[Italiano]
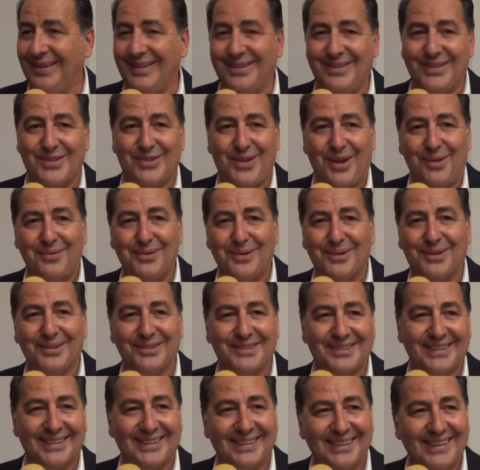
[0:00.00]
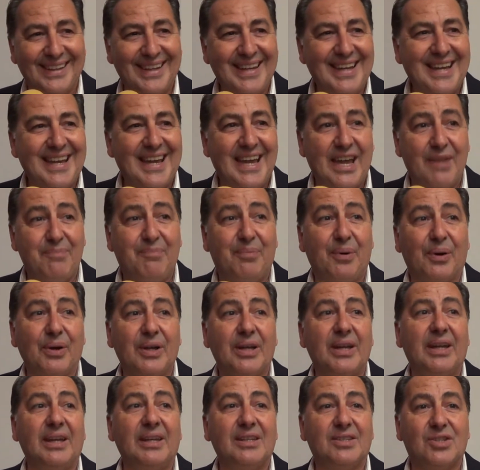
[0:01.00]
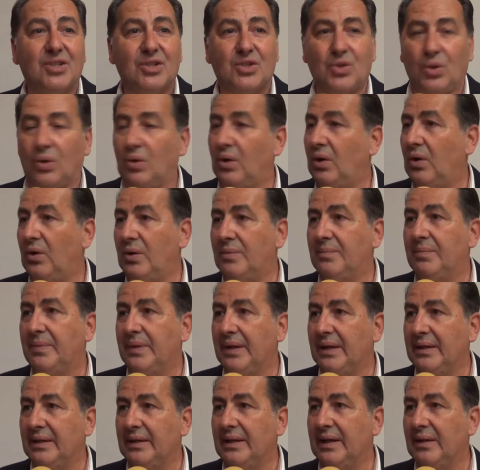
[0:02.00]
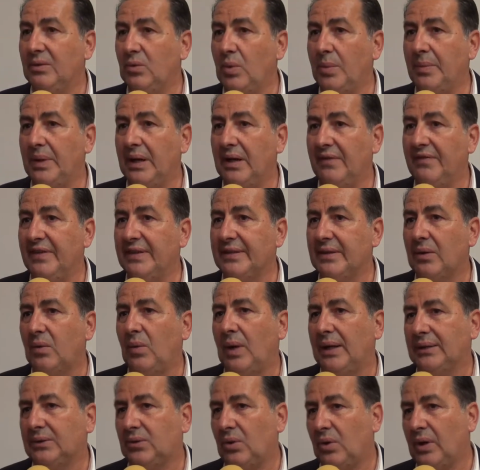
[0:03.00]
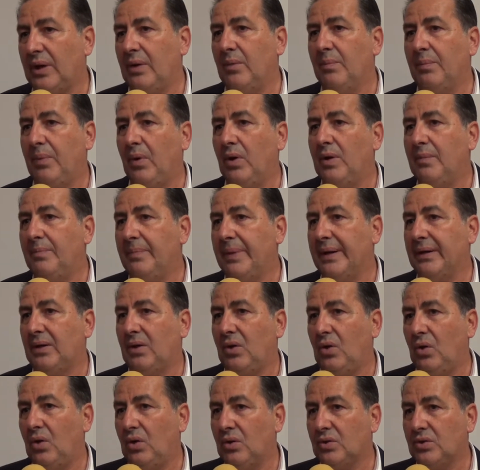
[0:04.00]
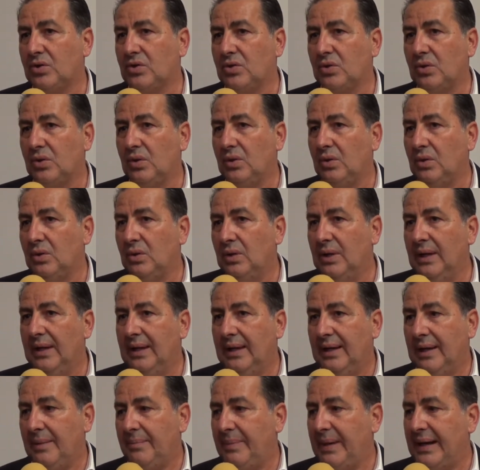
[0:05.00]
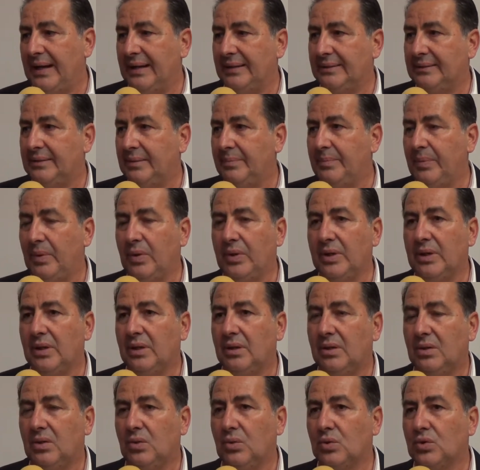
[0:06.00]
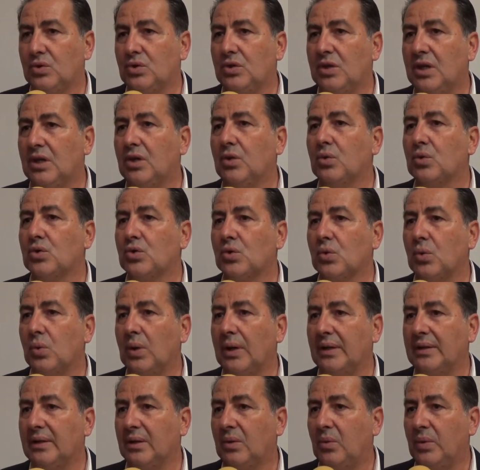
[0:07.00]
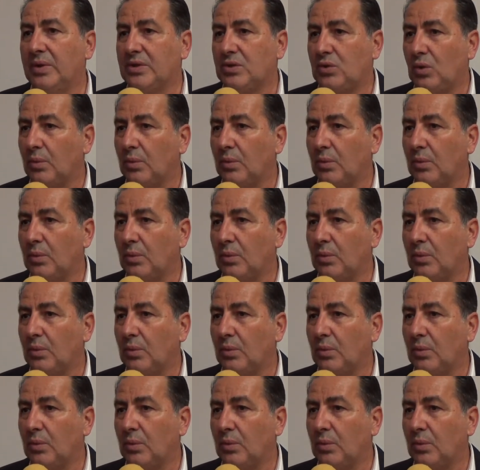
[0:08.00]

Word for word: diciamo così. E poi ci sono le Olimpiadi nel 2024 che è un po' il percorso, la parte poi di chiusura di questo